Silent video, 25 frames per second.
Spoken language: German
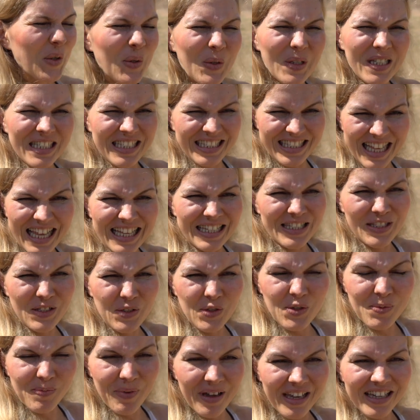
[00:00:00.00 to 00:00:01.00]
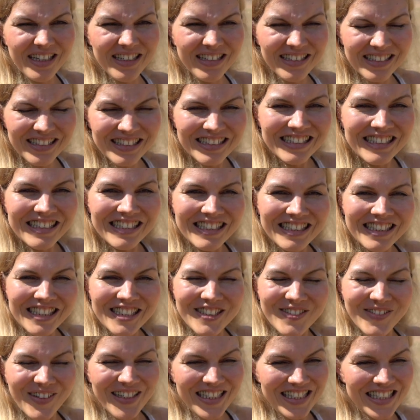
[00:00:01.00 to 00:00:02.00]
kühles Nass zu springen,
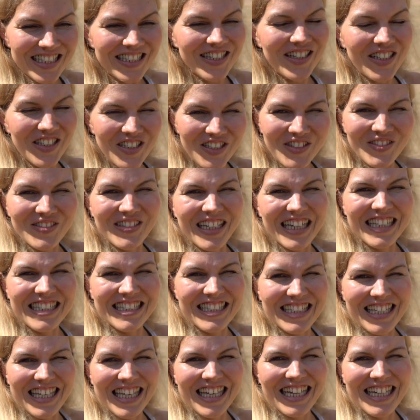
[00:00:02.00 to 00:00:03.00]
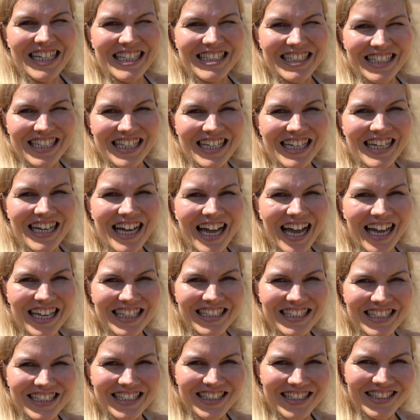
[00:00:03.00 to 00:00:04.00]
weil es doch schon wieder sehr, sehr
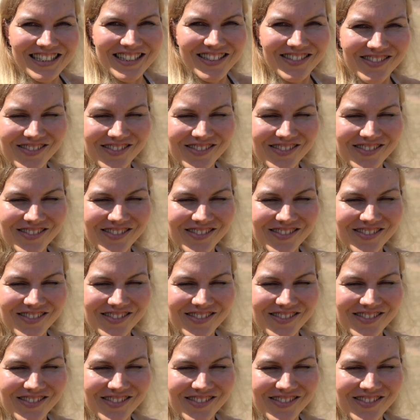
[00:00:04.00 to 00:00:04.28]
heiß ist.